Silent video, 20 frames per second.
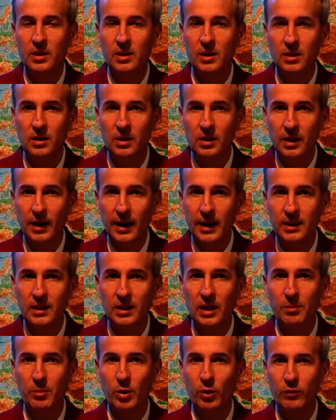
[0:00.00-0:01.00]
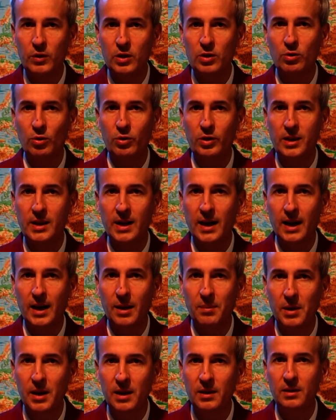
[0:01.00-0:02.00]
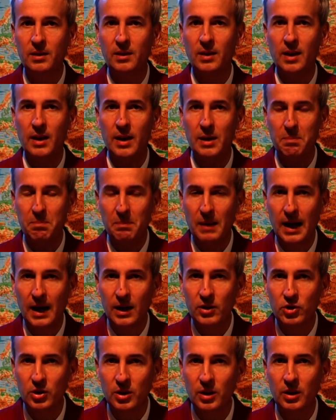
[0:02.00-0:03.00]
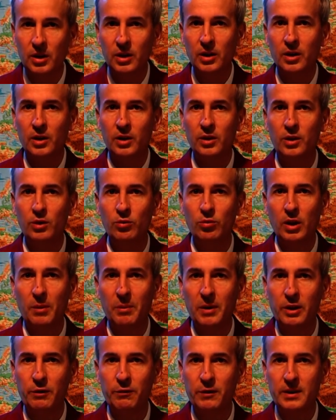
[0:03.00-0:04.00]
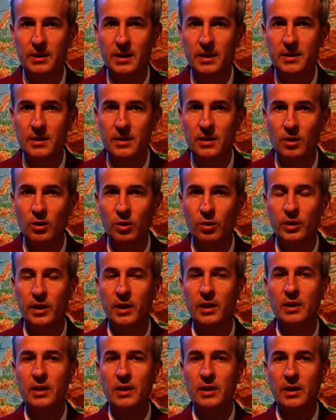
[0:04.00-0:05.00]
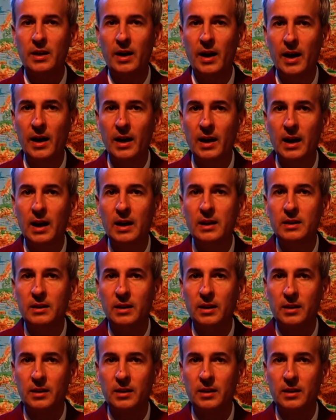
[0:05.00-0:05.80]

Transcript: In diretta abbiamo visto chiaramente le immagini di una manifestazione che era